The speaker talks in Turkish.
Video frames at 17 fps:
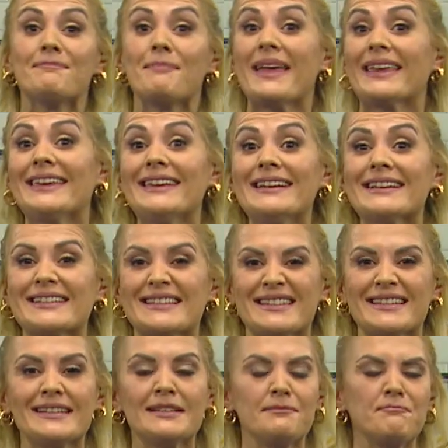Peki
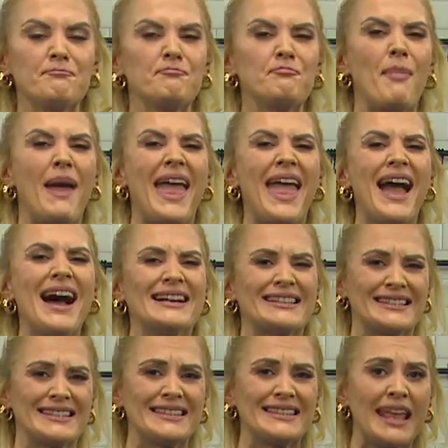nasıl?
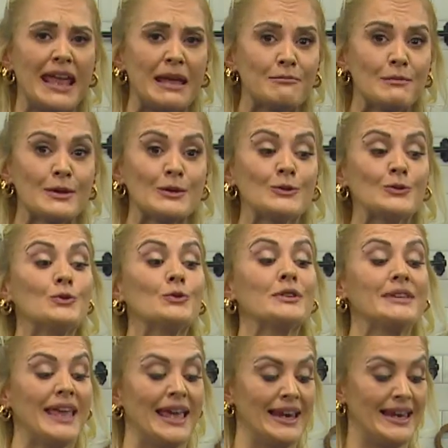Beyaz, temiz
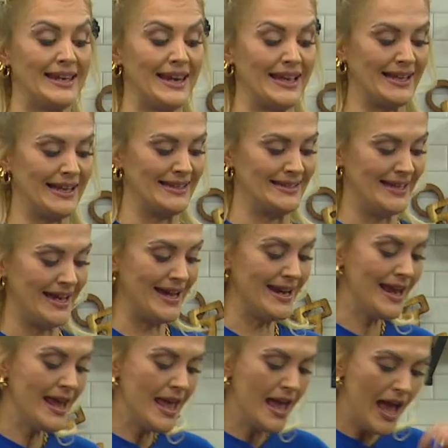su gelene kadar.
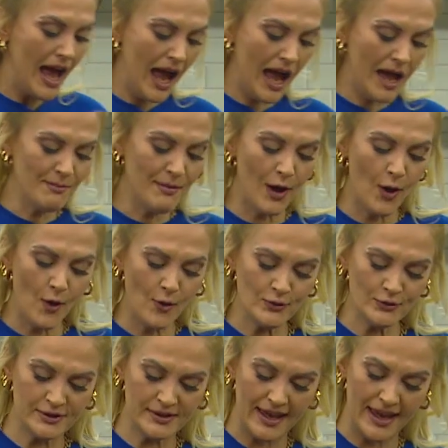Ama
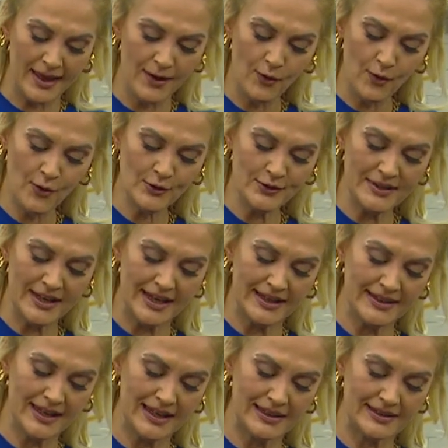önce
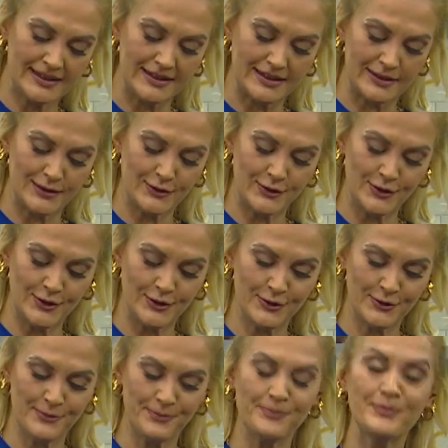ocağın altını
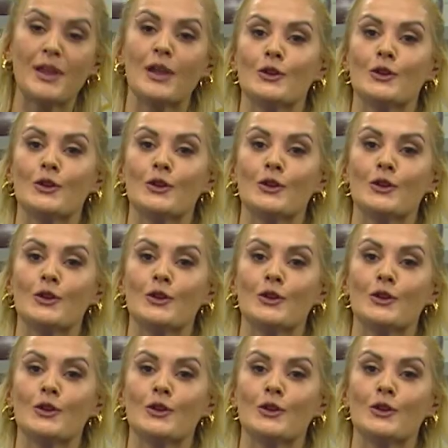açıyorum.